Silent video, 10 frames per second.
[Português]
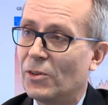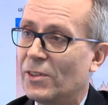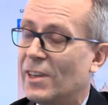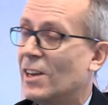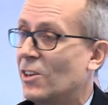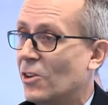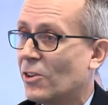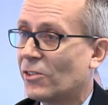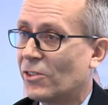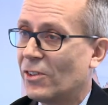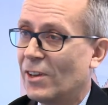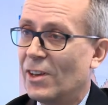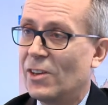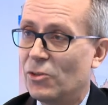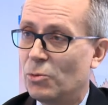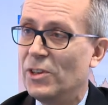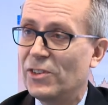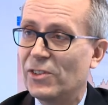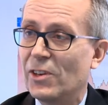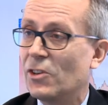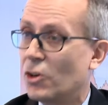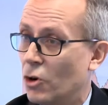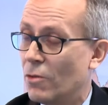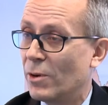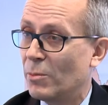suíço, que no momento é negativo.